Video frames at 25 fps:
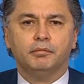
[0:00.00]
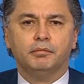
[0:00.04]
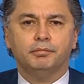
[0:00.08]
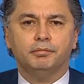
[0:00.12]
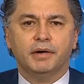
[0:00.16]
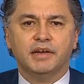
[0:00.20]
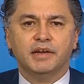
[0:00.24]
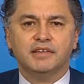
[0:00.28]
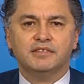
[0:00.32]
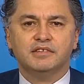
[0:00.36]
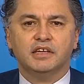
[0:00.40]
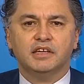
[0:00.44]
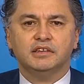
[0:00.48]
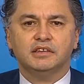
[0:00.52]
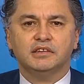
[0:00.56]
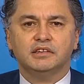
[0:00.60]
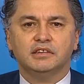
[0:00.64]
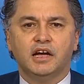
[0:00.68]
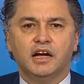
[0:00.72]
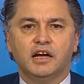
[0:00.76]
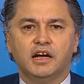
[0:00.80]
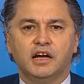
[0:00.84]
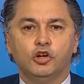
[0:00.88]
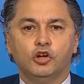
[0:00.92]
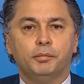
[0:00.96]

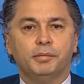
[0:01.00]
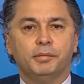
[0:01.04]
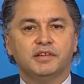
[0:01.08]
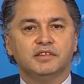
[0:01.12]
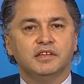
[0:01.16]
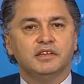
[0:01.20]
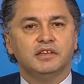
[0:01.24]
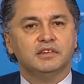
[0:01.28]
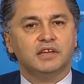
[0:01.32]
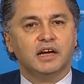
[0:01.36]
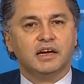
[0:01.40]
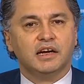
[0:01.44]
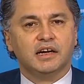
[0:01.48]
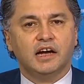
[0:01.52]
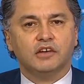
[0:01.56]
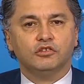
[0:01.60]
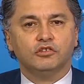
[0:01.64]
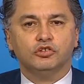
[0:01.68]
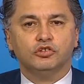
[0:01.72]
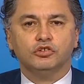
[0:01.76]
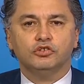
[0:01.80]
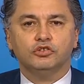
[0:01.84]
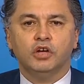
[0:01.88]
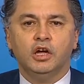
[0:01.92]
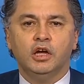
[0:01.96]
presenta, no presenta
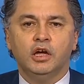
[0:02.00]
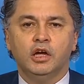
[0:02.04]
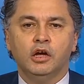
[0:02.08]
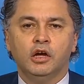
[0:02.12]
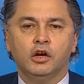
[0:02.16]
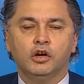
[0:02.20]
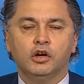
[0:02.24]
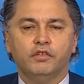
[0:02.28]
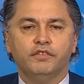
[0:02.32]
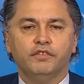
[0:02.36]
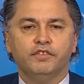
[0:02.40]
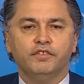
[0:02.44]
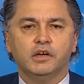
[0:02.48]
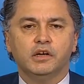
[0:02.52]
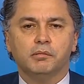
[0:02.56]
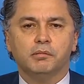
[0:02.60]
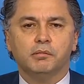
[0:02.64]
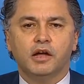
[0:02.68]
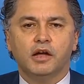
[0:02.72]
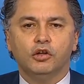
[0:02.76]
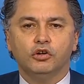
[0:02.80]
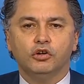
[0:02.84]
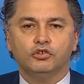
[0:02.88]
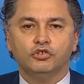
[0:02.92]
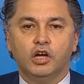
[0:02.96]
casos
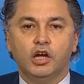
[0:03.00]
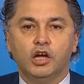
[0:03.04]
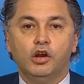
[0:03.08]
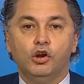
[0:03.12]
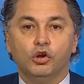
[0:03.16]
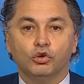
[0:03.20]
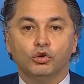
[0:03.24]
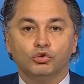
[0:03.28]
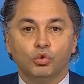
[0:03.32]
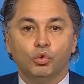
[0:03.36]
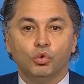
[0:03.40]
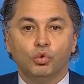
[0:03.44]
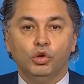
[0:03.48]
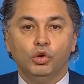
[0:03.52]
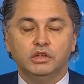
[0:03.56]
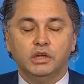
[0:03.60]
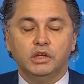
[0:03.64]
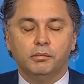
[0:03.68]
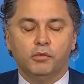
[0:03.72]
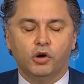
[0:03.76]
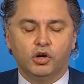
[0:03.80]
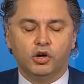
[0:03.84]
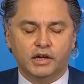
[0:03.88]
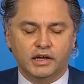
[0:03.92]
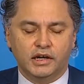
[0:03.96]
confirmados en los
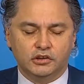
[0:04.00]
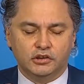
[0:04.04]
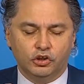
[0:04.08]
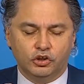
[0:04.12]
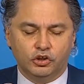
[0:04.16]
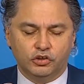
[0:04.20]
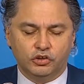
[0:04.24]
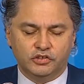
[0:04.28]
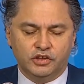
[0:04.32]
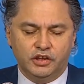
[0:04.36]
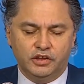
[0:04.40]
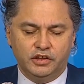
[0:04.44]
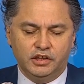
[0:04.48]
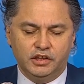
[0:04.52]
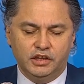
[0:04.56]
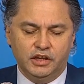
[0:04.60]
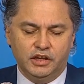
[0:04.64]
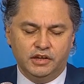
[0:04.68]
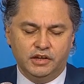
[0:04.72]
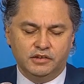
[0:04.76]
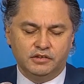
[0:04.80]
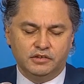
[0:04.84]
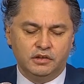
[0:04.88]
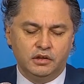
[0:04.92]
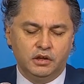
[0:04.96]
últimos 14
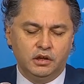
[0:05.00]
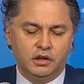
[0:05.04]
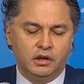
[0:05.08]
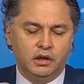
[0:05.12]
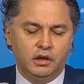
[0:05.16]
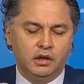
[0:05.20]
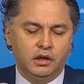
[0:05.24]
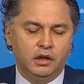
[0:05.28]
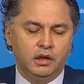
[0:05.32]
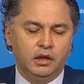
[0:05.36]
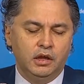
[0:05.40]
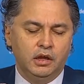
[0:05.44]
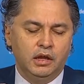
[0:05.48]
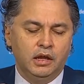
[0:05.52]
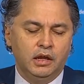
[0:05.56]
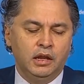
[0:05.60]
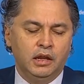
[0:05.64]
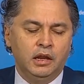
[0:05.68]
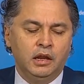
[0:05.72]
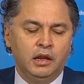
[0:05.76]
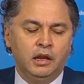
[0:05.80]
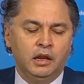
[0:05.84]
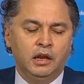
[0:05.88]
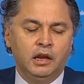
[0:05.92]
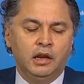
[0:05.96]
días.
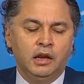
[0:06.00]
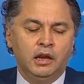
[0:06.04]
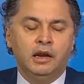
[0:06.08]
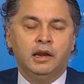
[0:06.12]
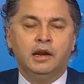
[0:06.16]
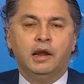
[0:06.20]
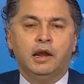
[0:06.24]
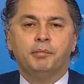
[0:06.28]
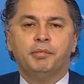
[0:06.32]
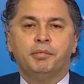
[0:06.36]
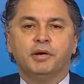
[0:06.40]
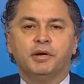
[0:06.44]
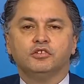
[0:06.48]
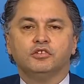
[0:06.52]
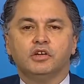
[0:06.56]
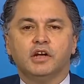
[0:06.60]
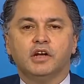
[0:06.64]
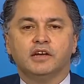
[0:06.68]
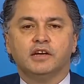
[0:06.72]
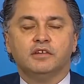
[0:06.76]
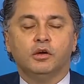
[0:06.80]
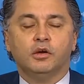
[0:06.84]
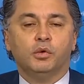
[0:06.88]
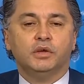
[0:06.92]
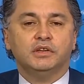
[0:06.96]
Las personas
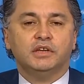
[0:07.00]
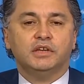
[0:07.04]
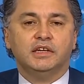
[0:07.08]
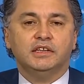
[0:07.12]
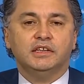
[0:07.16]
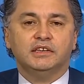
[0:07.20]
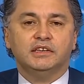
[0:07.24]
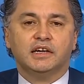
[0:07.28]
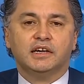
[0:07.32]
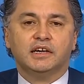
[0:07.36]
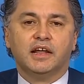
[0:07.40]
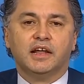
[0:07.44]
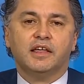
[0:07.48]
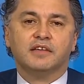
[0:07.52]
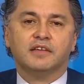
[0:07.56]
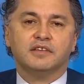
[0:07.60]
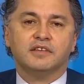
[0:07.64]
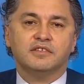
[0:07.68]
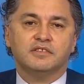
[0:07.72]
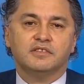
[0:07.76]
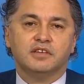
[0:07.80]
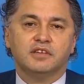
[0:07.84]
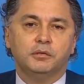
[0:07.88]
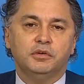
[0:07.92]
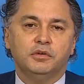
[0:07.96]
que se encuentran internadas
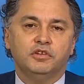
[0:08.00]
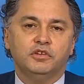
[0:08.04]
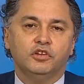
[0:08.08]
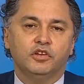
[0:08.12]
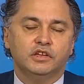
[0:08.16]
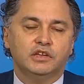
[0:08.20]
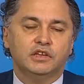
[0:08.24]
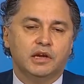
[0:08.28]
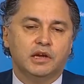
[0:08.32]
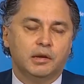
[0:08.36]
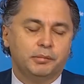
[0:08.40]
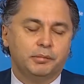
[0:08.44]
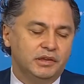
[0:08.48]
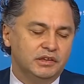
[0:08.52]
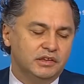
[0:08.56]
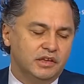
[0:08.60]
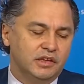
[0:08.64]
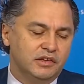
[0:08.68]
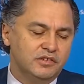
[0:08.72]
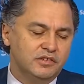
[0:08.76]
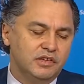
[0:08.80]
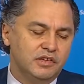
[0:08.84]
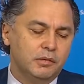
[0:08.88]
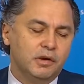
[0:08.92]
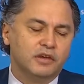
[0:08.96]
en servicios de terapia
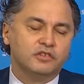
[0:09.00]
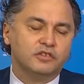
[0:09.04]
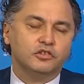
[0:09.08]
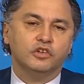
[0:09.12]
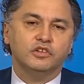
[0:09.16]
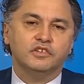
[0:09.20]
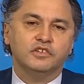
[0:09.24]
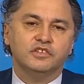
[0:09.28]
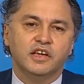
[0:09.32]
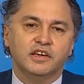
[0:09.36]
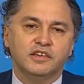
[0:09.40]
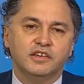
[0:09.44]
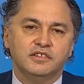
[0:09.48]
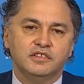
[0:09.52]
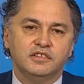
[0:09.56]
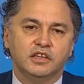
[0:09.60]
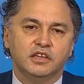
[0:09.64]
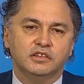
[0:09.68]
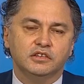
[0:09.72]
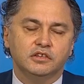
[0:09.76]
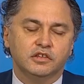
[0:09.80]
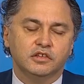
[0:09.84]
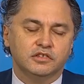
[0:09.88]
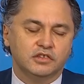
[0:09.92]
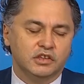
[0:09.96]
intensiva son
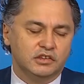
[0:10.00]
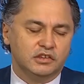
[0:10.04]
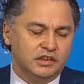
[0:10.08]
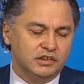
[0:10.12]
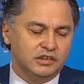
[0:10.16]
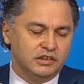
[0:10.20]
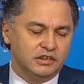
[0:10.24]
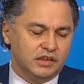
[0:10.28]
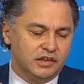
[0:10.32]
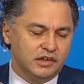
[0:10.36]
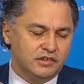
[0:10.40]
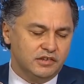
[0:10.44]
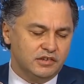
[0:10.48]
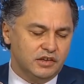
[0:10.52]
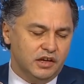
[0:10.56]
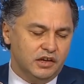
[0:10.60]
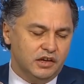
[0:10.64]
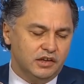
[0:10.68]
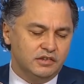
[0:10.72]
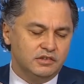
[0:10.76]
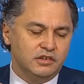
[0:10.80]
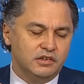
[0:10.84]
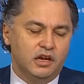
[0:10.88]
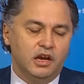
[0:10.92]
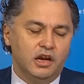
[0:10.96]

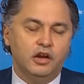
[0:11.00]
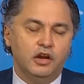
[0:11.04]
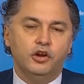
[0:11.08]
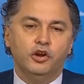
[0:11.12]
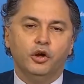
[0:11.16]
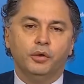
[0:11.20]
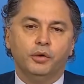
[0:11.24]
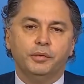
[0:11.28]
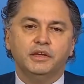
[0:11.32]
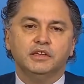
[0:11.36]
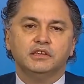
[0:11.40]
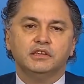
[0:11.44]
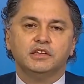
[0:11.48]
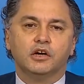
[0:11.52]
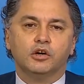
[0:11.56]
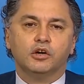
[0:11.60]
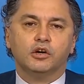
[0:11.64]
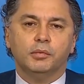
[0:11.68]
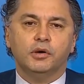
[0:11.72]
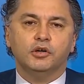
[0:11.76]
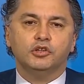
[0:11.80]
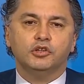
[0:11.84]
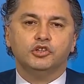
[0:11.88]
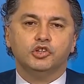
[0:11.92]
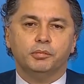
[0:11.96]
676, el
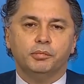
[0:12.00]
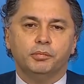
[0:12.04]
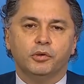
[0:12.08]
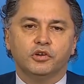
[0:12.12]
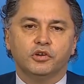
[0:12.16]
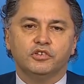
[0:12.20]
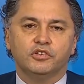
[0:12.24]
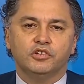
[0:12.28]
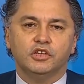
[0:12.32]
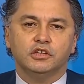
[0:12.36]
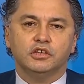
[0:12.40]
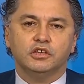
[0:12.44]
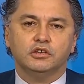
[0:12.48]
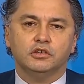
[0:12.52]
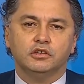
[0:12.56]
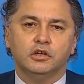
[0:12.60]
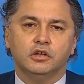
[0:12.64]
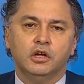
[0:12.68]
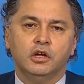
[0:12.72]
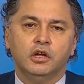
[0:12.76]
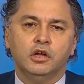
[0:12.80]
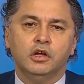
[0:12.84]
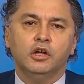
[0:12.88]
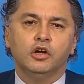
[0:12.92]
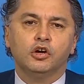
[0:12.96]
90,8%
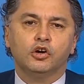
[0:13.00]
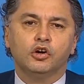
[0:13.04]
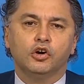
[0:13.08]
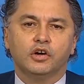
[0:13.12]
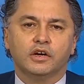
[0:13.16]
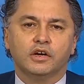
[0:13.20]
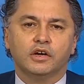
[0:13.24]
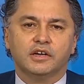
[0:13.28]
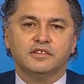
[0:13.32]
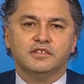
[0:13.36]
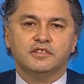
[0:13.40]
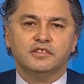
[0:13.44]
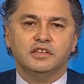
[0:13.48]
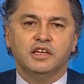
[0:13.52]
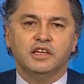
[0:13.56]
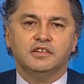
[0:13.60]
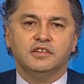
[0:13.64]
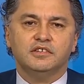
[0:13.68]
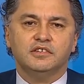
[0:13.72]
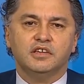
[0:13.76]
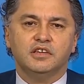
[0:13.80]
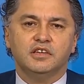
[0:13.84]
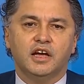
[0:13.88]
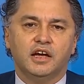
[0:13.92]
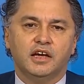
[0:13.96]
con
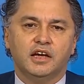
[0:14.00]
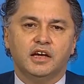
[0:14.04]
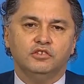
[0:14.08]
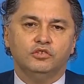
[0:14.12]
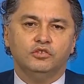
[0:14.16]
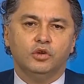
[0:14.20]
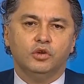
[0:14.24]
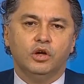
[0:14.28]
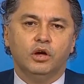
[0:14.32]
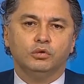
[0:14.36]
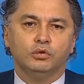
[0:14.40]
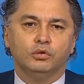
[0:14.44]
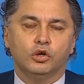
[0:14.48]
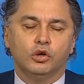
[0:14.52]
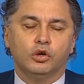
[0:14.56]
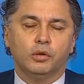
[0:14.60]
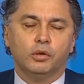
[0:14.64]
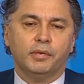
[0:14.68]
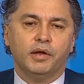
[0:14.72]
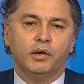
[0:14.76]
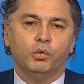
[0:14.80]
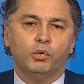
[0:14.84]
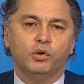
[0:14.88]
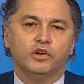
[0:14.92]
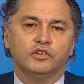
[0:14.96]
residencia en Ciudad Autónoma
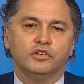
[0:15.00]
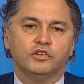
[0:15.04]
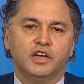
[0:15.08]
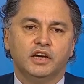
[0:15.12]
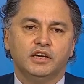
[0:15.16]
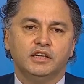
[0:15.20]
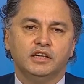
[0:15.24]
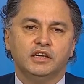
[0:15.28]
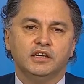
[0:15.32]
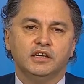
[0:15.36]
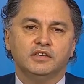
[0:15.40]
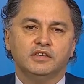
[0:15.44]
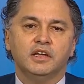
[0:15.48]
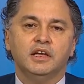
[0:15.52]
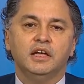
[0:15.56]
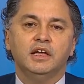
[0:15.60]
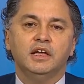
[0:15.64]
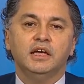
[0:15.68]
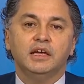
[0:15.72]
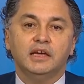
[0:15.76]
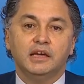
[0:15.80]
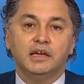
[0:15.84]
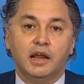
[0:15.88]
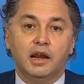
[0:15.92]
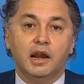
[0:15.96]
de Buenos Aires
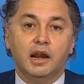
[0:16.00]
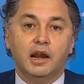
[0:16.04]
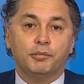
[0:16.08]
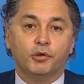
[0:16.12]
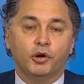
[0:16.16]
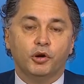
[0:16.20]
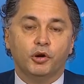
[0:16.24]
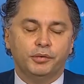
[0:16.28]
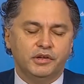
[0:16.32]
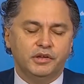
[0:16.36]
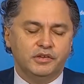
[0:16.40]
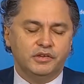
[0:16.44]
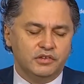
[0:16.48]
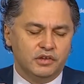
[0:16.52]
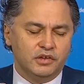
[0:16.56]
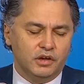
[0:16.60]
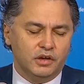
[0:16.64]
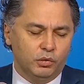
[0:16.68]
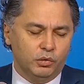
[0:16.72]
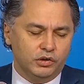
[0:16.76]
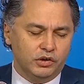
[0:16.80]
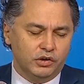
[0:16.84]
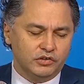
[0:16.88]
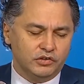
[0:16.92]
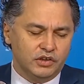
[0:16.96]
y en la provincia de
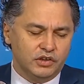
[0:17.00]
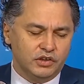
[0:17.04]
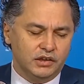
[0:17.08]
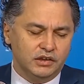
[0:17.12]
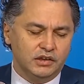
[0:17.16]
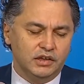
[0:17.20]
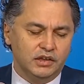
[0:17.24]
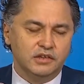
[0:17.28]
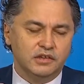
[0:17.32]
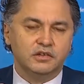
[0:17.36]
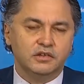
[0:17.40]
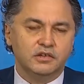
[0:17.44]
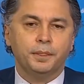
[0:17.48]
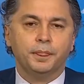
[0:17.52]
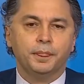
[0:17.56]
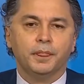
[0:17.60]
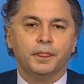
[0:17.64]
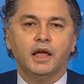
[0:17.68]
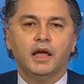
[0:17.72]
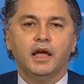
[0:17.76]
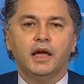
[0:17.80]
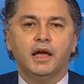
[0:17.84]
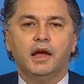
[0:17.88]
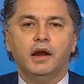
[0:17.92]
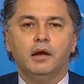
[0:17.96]
Buenos Aires.
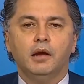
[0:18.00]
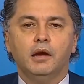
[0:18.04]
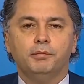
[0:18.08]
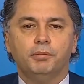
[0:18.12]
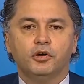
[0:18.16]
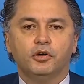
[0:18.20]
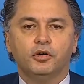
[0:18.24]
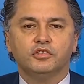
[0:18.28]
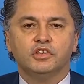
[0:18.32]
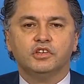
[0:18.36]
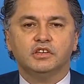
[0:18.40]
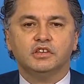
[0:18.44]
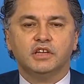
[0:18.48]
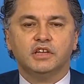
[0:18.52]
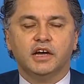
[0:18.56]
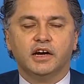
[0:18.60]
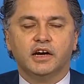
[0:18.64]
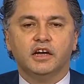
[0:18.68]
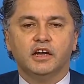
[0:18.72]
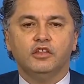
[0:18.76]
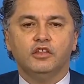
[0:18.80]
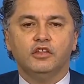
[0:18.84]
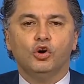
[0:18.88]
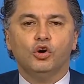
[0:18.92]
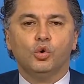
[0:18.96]
El
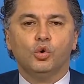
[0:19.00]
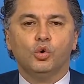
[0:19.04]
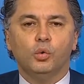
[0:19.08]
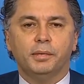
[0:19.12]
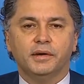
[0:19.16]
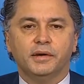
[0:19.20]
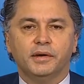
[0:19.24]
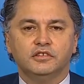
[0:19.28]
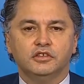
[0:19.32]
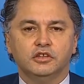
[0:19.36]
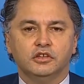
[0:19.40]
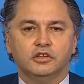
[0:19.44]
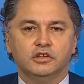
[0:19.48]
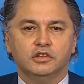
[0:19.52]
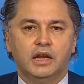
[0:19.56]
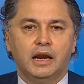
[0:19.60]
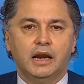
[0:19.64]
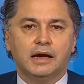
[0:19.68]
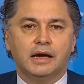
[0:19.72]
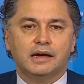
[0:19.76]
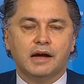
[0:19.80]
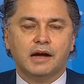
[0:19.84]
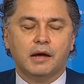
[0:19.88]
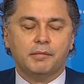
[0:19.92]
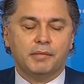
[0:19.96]
porcentaje de ocupación de
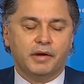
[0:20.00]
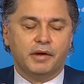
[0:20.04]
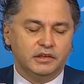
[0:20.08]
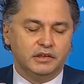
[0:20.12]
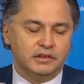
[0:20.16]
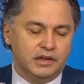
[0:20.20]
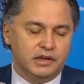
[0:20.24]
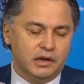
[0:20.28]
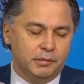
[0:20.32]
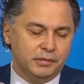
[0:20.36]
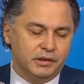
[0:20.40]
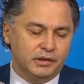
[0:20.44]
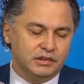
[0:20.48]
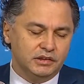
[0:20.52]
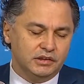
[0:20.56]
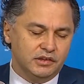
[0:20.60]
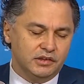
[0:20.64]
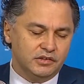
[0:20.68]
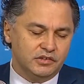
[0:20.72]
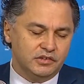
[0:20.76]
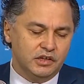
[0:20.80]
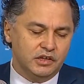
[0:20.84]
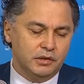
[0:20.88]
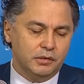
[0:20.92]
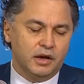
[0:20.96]
las camas de terapia
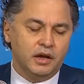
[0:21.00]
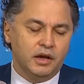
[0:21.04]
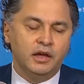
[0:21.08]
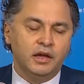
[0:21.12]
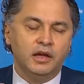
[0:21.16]
intensiva